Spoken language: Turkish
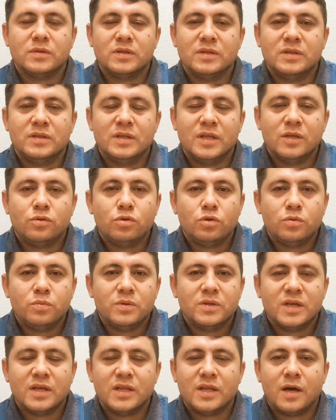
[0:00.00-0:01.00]
ne tür
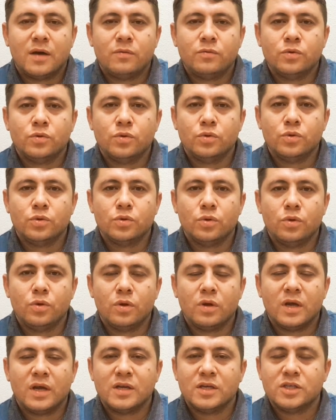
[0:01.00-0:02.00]
bir tedavi
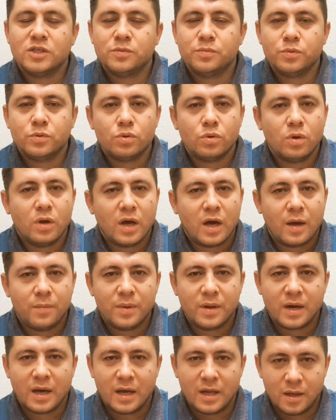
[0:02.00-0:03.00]
uyguluyorlar hiçbir türlü
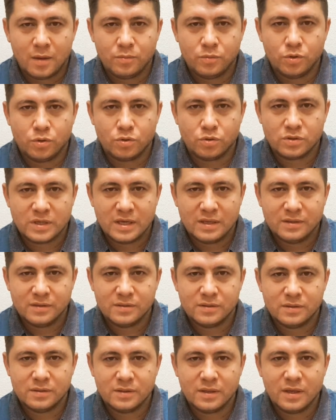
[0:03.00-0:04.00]
haber alamıyoruz
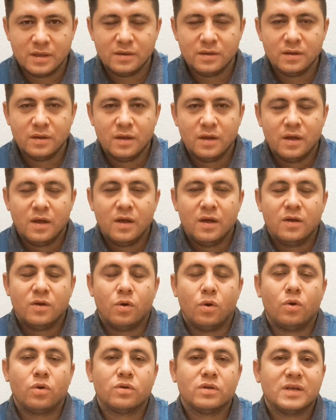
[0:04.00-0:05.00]
kendisinden.
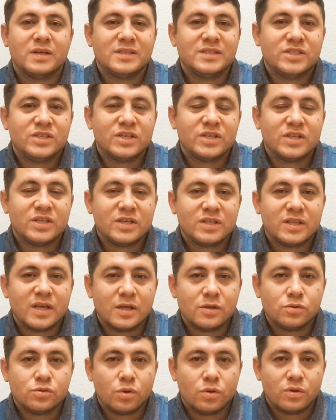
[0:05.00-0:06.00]
Oradan
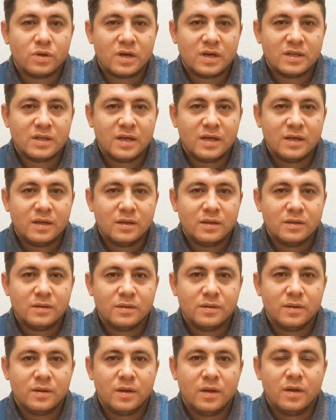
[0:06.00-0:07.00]
çıktıktan sonra da
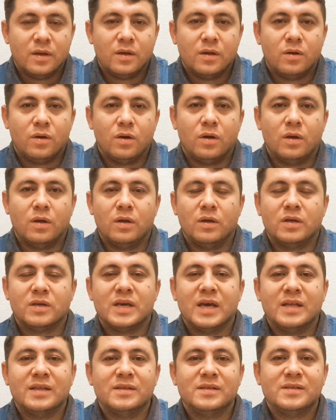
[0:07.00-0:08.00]
e,
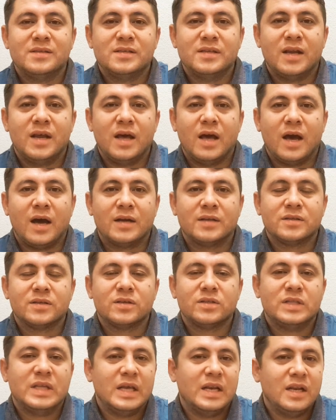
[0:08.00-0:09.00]
kendisine
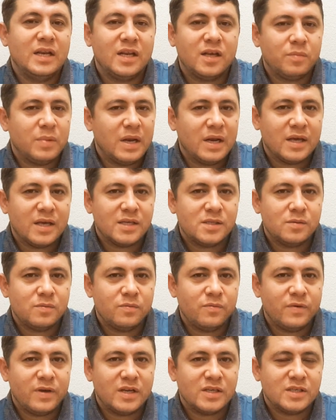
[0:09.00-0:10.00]
artık delilik belgesi
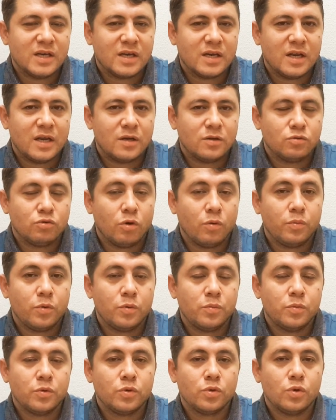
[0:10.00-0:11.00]
mi verecekler?
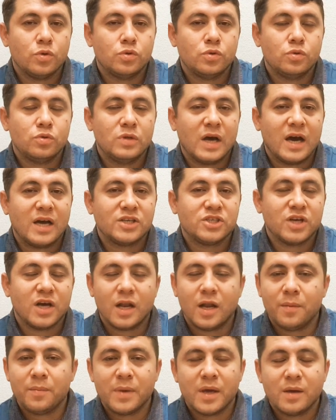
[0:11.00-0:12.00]
Toplumun gözünde
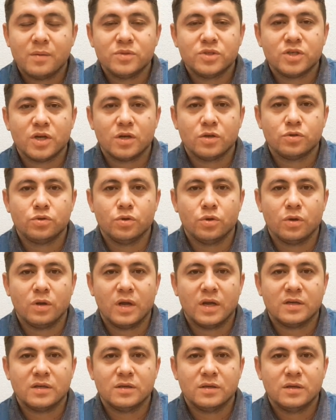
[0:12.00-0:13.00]
aşağılamaya mı
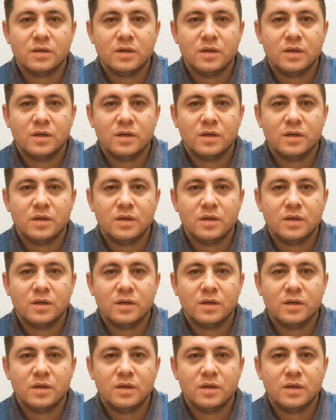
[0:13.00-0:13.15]
çalışıyorlar?